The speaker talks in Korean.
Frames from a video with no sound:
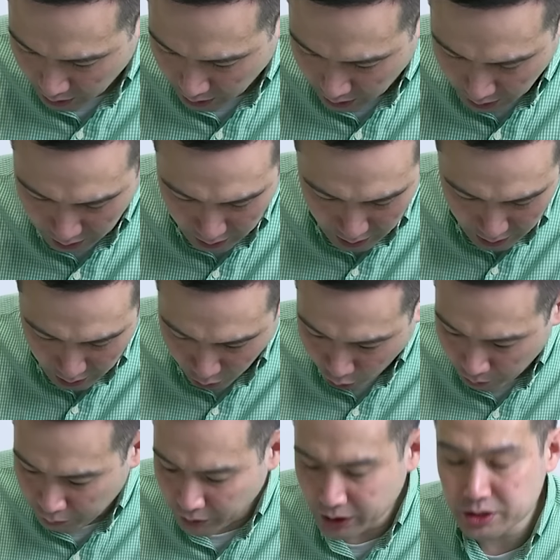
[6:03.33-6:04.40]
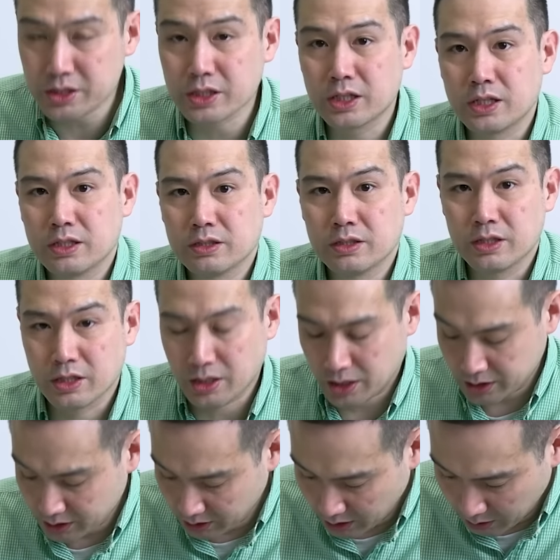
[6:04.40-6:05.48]
아, 오픈엣지가 네,
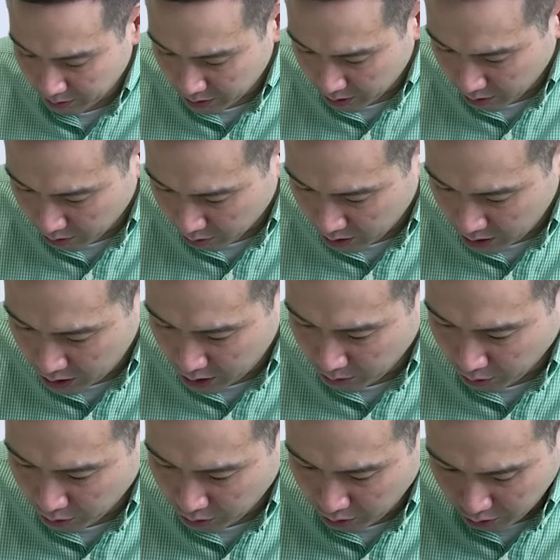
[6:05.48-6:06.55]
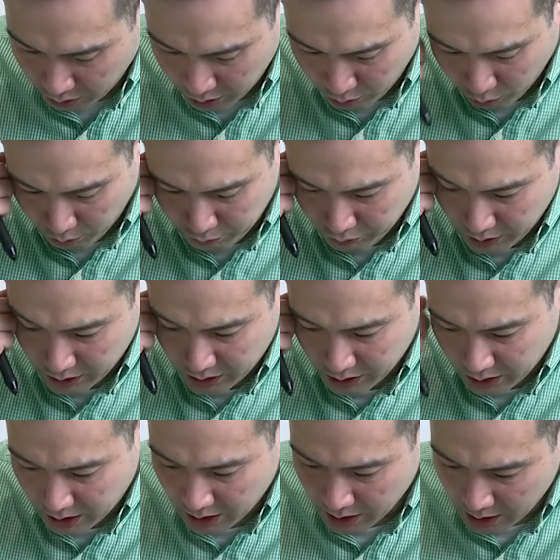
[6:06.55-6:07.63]
가장 탑이죠. 25년도에는 어,
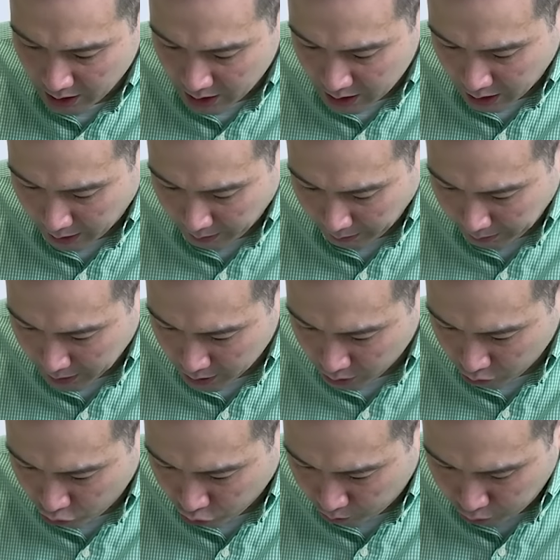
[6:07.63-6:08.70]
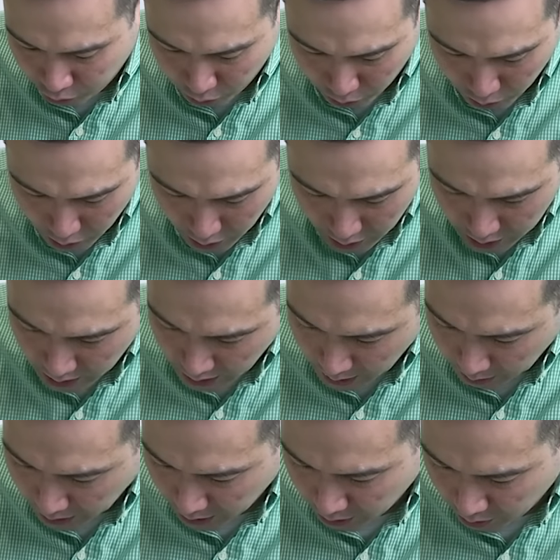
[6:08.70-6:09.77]
오픈엣지가 489%,
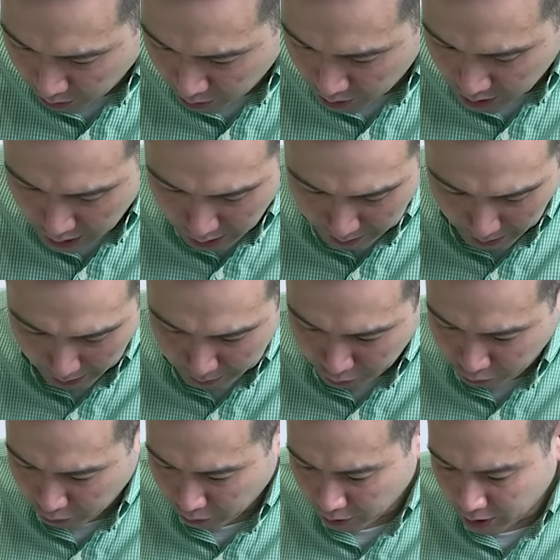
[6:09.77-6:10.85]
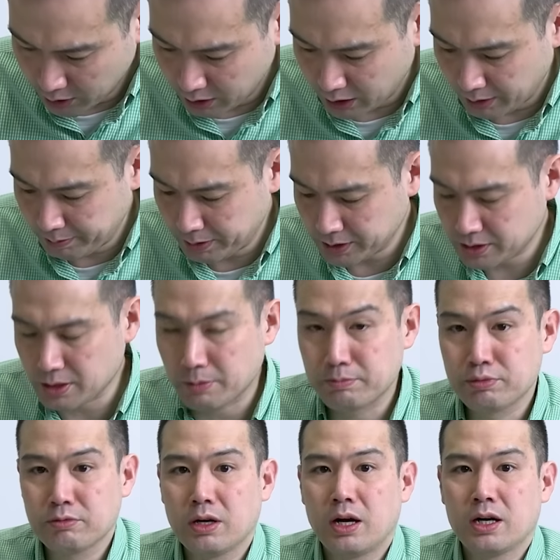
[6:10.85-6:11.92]
자람 테크놀로지가 100%, 네페스
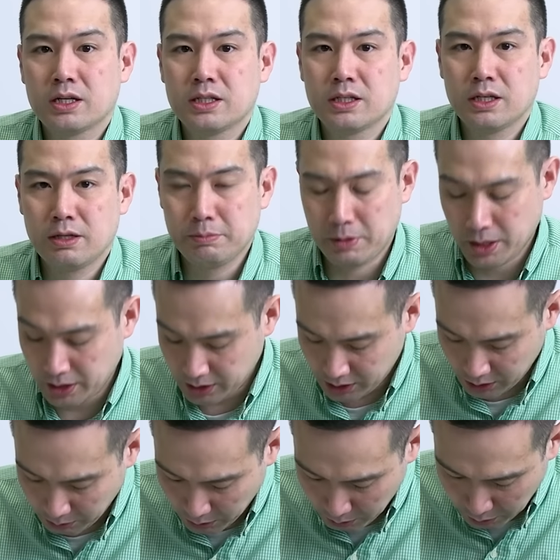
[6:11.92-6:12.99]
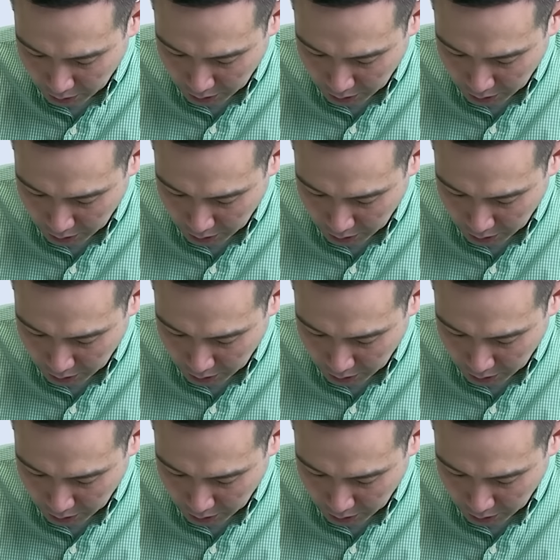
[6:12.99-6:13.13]
아크가 121%.